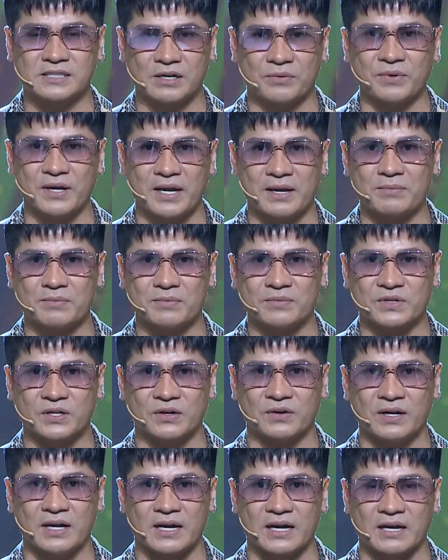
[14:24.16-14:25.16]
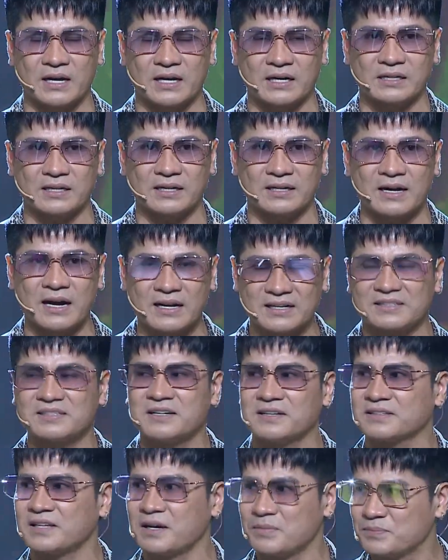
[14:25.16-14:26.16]
trong em đó là đắc
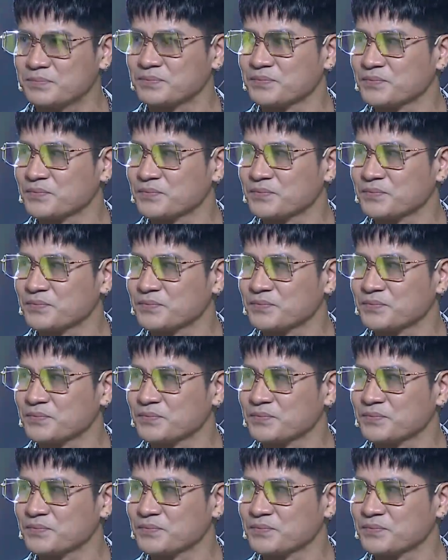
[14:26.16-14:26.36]
nhân tâm